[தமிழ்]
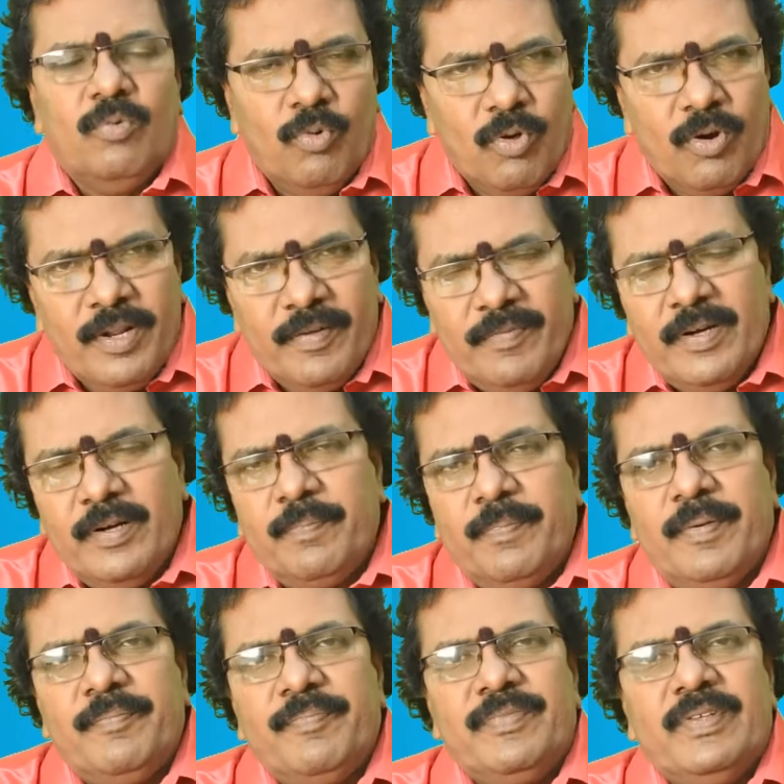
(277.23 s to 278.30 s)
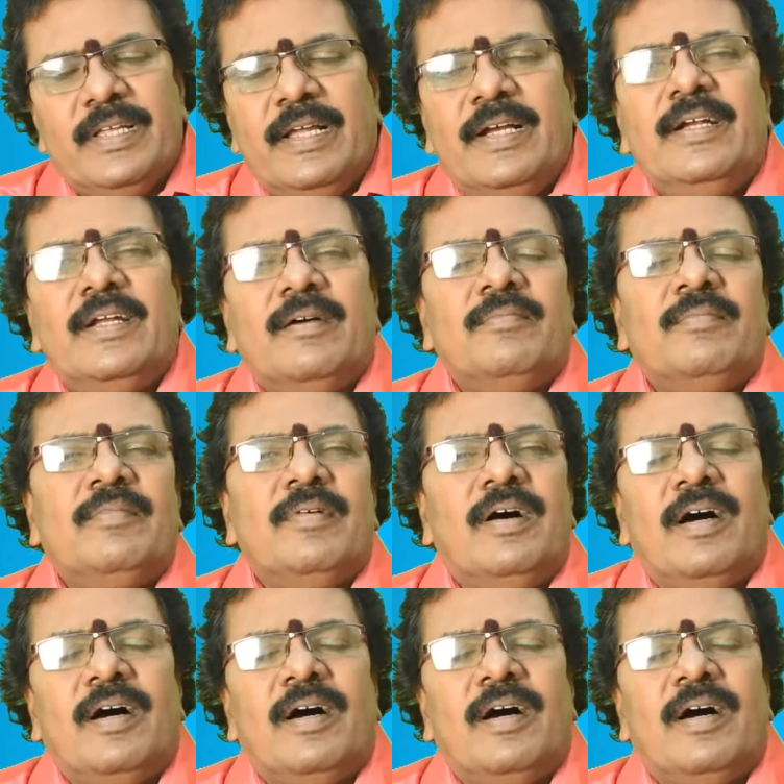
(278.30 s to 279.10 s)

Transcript: உங்களுடைய விருப்பம் எண்ணம்